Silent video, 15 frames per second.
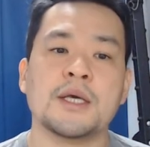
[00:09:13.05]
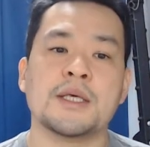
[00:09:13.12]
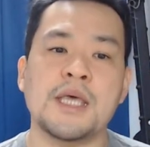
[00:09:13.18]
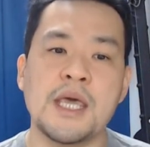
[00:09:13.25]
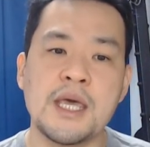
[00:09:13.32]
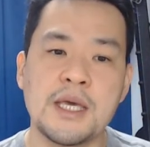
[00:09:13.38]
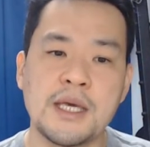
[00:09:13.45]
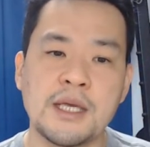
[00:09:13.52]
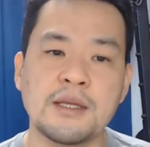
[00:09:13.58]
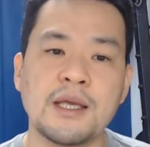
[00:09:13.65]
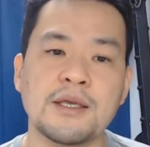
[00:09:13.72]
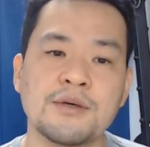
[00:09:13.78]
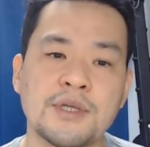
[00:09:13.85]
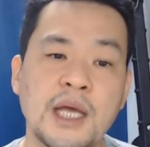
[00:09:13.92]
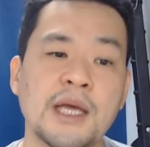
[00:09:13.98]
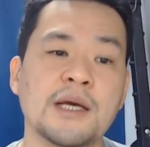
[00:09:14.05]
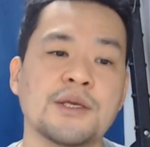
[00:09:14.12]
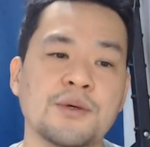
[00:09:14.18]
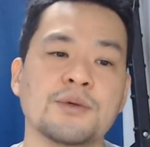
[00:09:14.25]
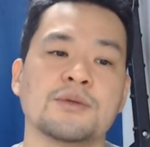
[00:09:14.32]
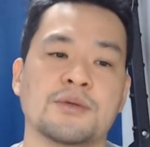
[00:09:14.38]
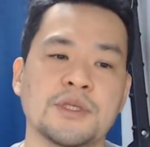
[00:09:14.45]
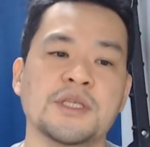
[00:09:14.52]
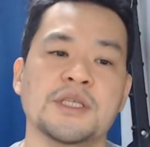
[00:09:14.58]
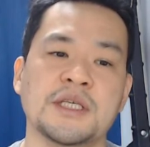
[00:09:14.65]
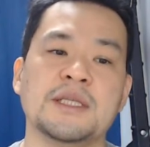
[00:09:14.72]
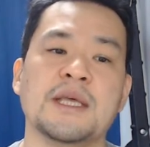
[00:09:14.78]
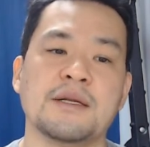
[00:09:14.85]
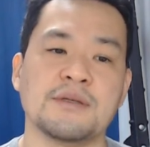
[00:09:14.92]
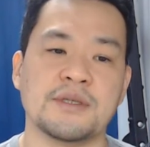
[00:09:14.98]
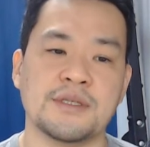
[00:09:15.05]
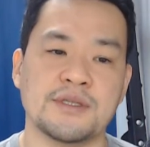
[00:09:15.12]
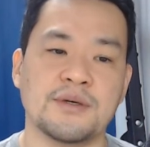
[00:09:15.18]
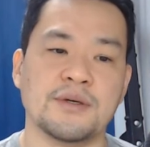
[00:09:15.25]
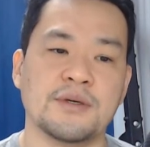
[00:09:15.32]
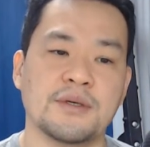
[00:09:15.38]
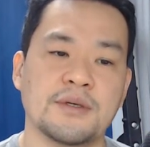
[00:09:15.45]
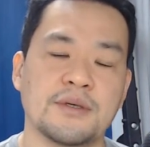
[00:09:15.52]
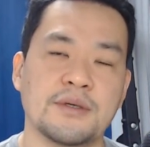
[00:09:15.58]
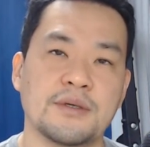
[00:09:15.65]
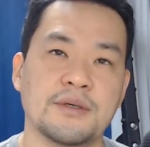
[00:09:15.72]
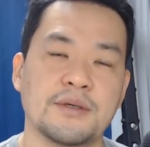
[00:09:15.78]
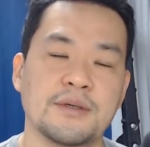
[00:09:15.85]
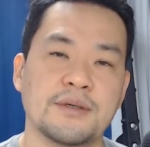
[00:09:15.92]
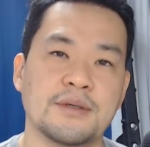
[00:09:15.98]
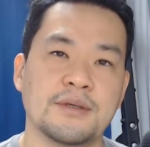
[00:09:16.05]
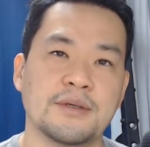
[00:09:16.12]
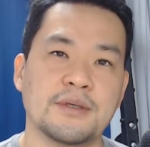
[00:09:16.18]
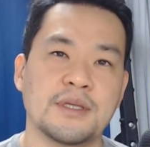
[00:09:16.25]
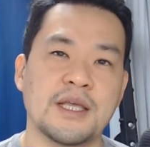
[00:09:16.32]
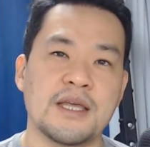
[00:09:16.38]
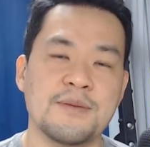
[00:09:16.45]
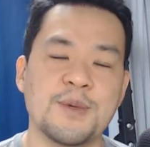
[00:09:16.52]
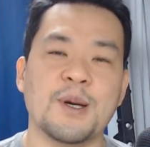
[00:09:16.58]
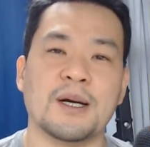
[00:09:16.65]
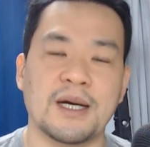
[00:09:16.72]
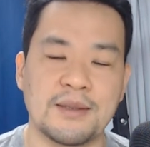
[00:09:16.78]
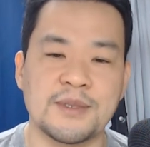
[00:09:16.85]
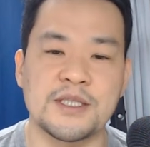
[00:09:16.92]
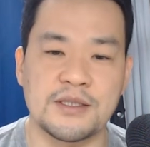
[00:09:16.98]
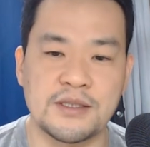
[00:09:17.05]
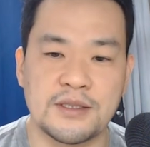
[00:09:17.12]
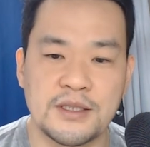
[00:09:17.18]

敬虔なユダヤ教徒に似てるんですよ。って意味わかります